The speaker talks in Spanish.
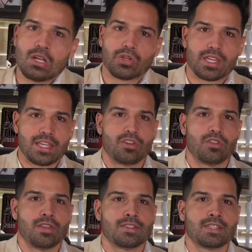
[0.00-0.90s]
Y lo que
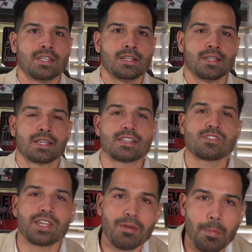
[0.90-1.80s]
quiero decir, ¿qué es
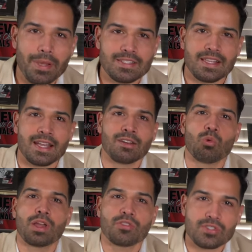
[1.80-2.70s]
lo que va a pasar
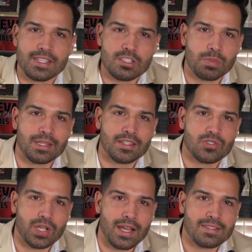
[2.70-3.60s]
cuando ustedes vendan
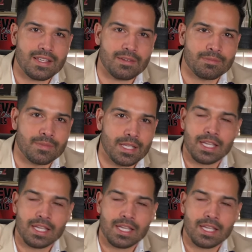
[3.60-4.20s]
su casa?